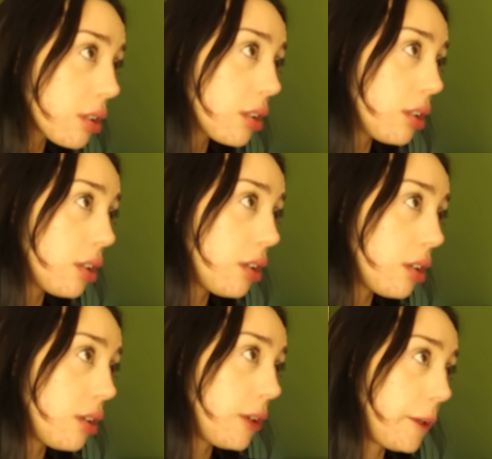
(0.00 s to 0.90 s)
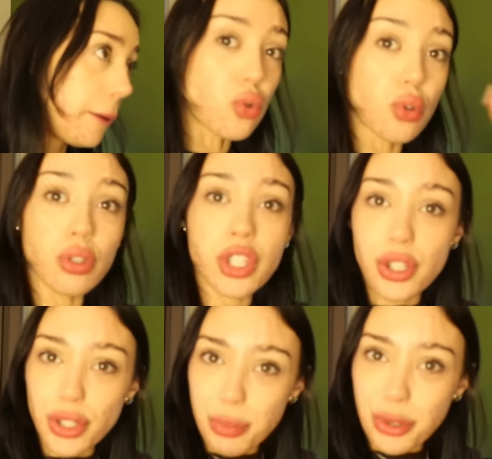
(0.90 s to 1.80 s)
Okey buraya kullanalım. Gün
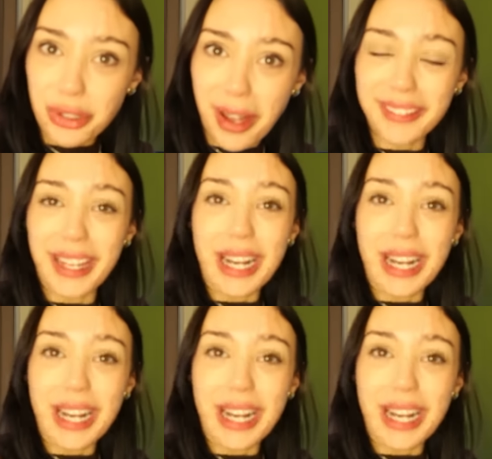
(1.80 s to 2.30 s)
ışığı burada.